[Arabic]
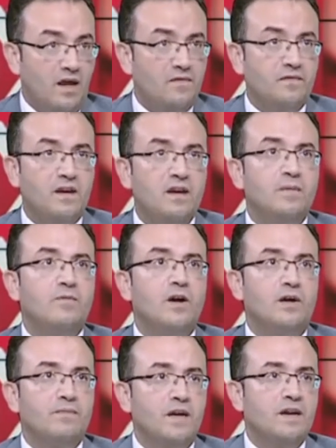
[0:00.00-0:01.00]
كاف اللي
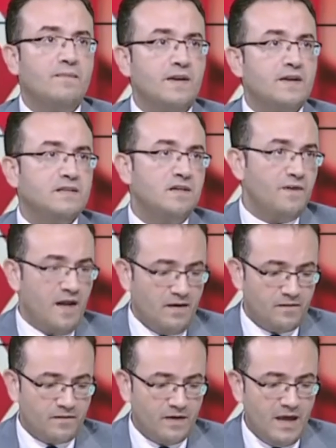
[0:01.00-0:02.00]
بيحمينا من نزيف
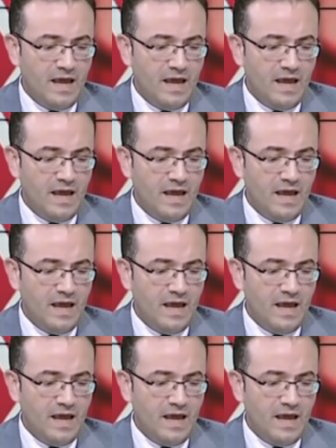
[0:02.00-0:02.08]
الانف